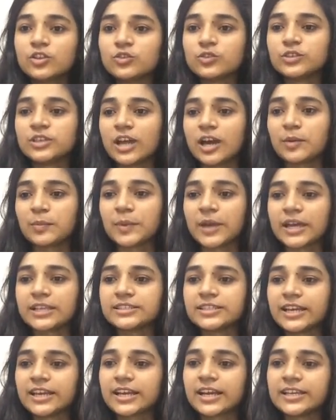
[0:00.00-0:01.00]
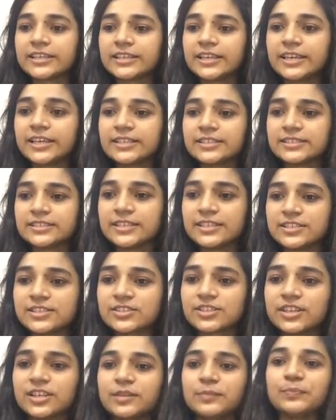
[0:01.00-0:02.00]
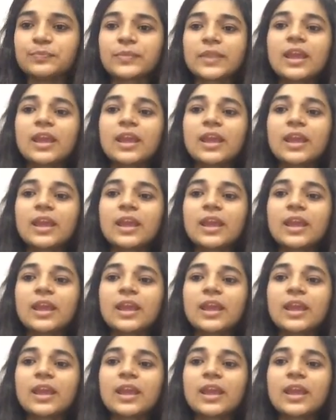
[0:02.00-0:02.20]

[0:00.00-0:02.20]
तो यहाँ पे आ जाएगा ये सी एच थ्री